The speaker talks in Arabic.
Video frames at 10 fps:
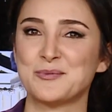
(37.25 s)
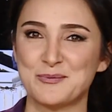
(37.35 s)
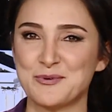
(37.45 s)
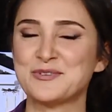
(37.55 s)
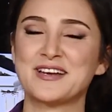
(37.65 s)

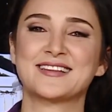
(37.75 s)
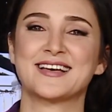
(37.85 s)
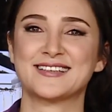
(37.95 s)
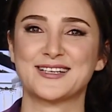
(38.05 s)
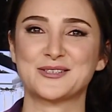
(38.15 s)
ومن المفترض
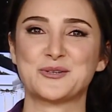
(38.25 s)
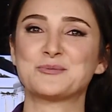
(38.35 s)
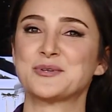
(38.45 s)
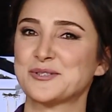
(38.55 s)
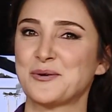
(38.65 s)
أن
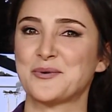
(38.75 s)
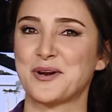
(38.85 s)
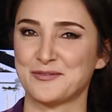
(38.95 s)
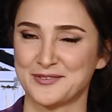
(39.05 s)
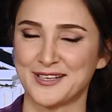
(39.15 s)
يعطيكم
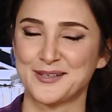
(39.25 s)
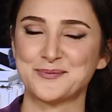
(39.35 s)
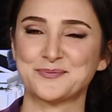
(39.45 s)
تصور أفضل